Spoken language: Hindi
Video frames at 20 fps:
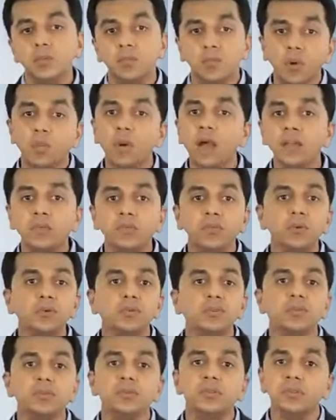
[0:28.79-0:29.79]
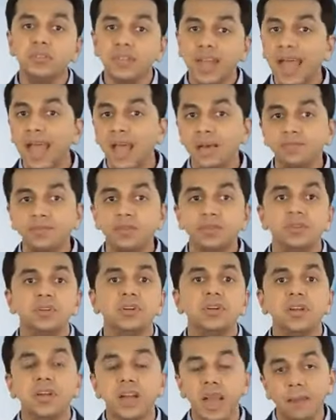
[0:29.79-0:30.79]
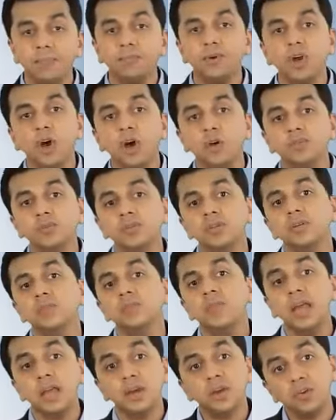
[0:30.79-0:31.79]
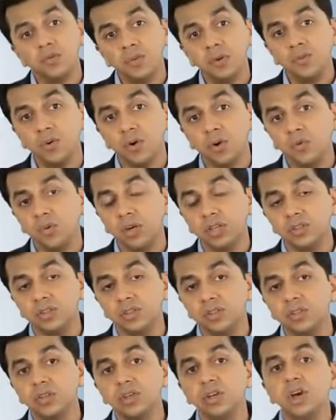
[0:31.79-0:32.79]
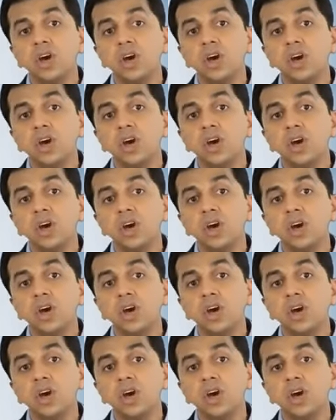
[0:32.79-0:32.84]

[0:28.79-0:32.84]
मोबाइल फोन्स टैब्स लैपटॉप्स माइक्रोवेव ओवन्स